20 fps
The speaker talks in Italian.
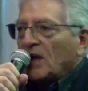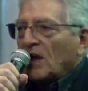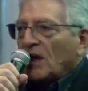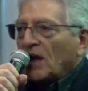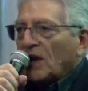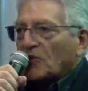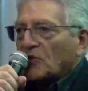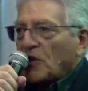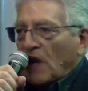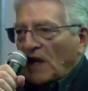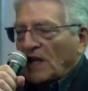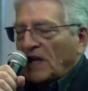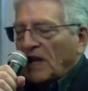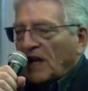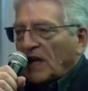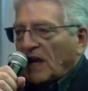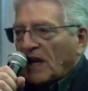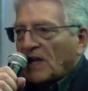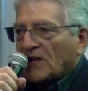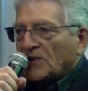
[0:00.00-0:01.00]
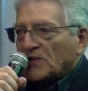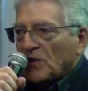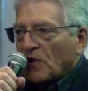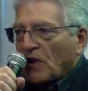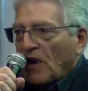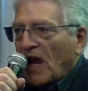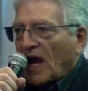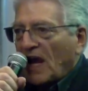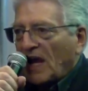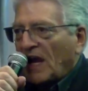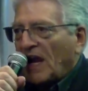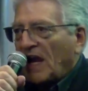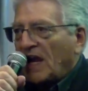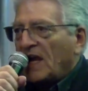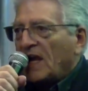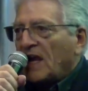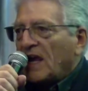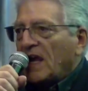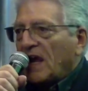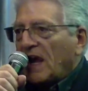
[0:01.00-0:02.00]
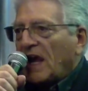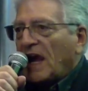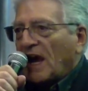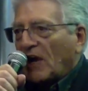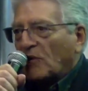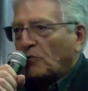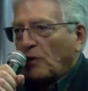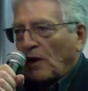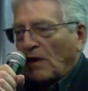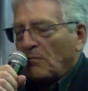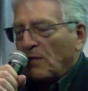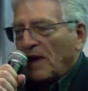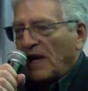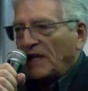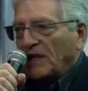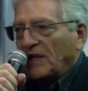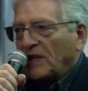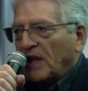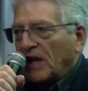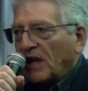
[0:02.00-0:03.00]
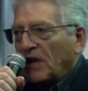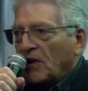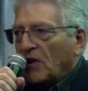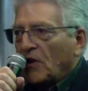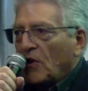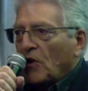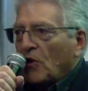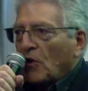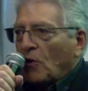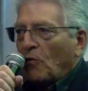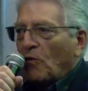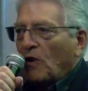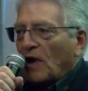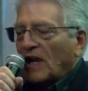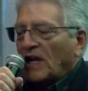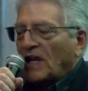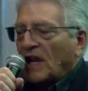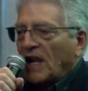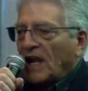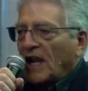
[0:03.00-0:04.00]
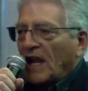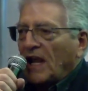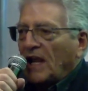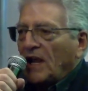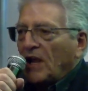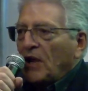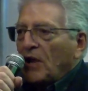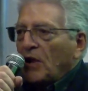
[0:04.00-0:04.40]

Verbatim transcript: la Cineteca Nazionale è attualmente una delle